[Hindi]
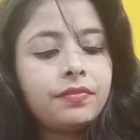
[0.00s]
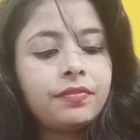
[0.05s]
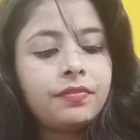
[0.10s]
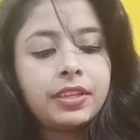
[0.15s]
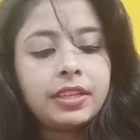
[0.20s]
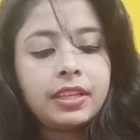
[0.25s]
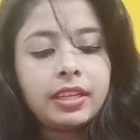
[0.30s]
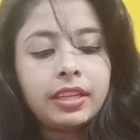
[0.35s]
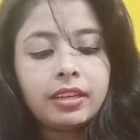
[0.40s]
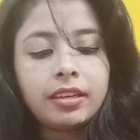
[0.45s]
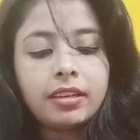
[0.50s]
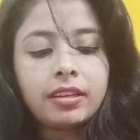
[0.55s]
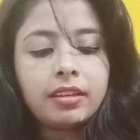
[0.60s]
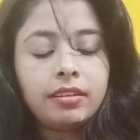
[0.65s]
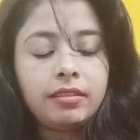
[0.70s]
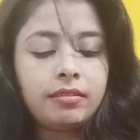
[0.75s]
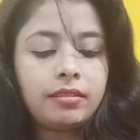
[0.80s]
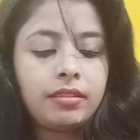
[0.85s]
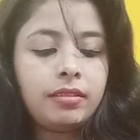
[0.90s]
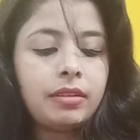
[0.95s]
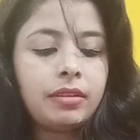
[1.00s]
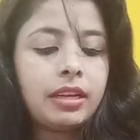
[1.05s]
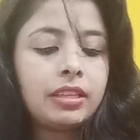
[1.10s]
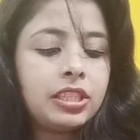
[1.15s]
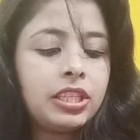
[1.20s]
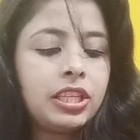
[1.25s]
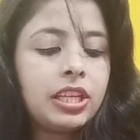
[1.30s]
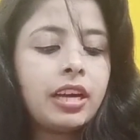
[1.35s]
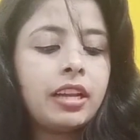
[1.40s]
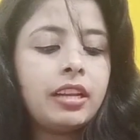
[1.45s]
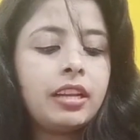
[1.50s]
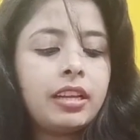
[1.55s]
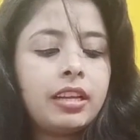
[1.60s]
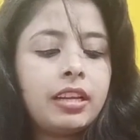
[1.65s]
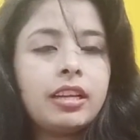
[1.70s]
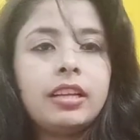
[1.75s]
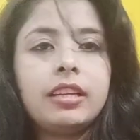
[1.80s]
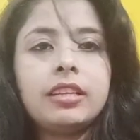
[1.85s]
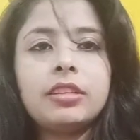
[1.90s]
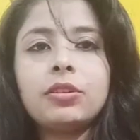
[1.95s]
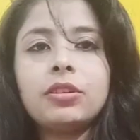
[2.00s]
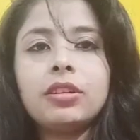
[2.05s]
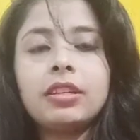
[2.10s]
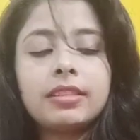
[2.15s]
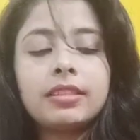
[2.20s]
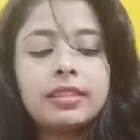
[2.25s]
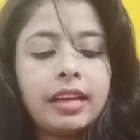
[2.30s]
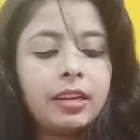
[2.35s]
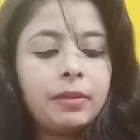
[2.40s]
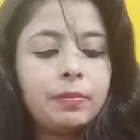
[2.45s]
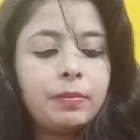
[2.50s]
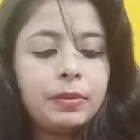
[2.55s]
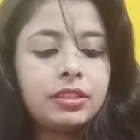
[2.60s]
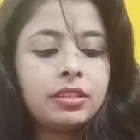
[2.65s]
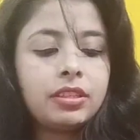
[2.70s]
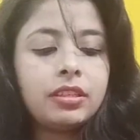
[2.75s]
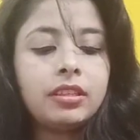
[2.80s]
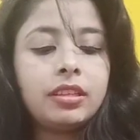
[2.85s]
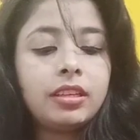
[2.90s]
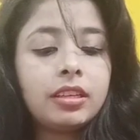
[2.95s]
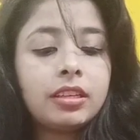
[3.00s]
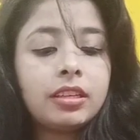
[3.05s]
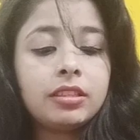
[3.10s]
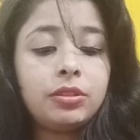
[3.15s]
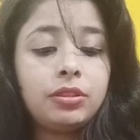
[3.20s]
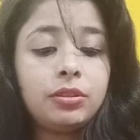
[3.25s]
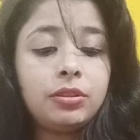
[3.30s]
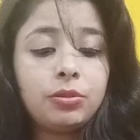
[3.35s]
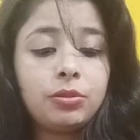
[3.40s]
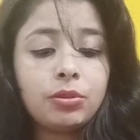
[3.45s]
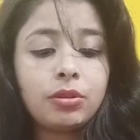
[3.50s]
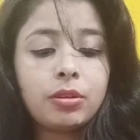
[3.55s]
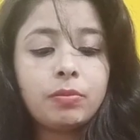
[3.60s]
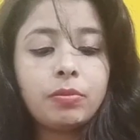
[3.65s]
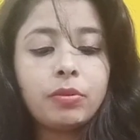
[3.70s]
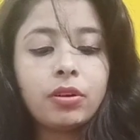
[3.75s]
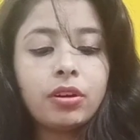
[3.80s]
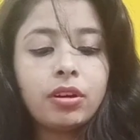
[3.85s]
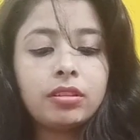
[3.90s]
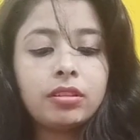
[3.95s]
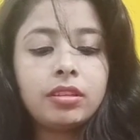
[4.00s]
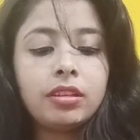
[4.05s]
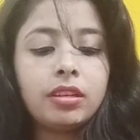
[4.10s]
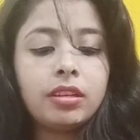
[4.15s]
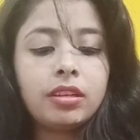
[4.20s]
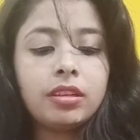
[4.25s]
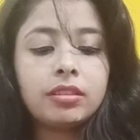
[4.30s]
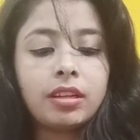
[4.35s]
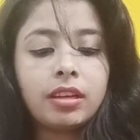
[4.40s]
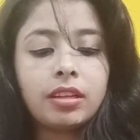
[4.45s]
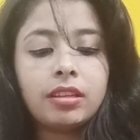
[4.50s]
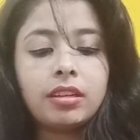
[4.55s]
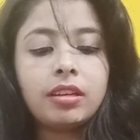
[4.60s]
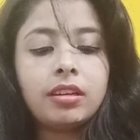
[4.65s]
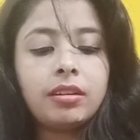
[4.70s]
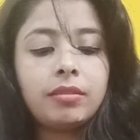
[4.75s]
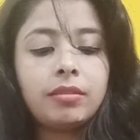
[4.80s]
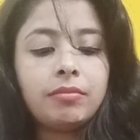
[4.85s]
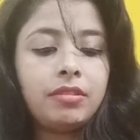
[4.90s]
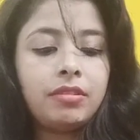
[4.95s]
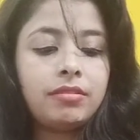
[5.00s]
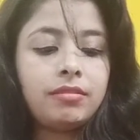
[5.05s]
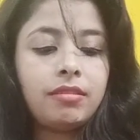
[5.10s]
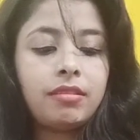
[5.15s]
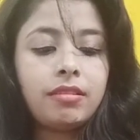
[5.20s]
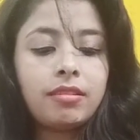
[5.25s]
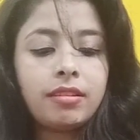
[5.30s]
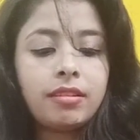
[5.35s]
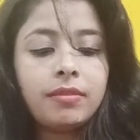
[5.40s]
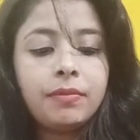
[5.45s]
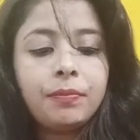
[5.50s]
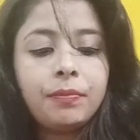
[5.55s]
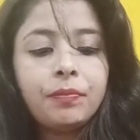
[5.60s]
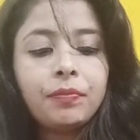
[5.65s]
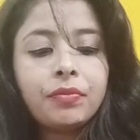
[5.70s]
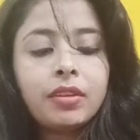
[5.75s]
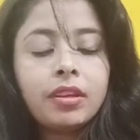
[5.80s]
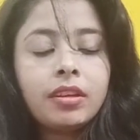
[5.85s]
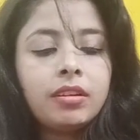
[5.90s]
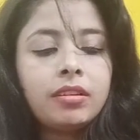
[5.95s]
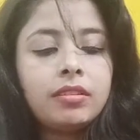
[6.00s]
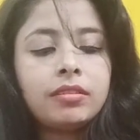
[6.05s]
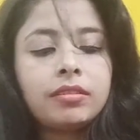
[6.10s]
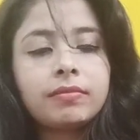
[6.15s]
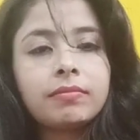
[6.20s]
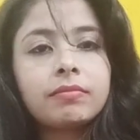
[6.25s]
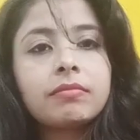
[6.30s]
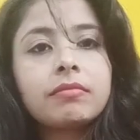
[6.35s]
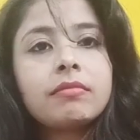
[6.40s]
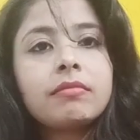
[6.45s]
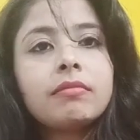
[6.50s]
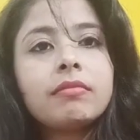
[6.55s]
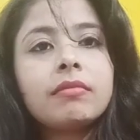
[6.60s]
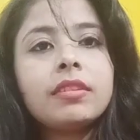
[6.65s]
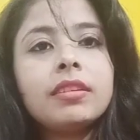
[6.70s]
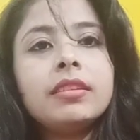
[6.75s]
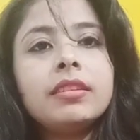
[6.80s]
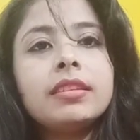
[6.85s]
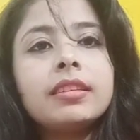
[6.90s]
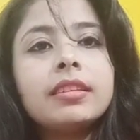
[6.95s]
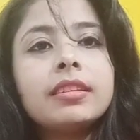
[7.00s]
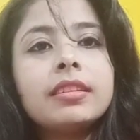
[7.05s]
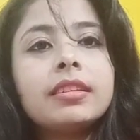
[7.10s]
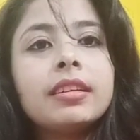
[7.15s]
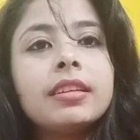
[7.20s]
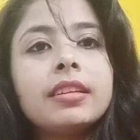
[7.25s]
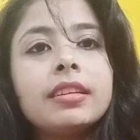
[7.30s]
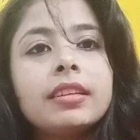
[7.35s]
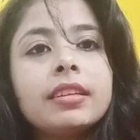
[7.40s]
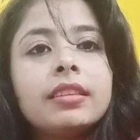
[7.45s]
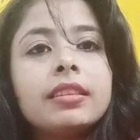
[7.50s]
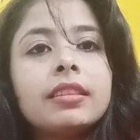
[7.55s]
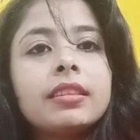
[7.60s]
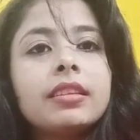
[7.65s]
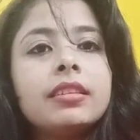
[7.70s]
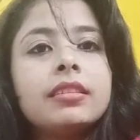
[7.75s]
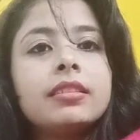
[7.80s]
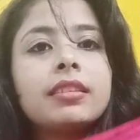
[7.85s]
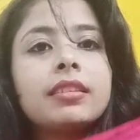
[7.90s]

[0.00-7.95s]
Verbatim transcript: फिटिंग अच्छी आने के लिए इन्होंने साइड पे चिन दी है जो कि बहुत ही ज़्यादा अमेजिंग है ये देखिए इतनी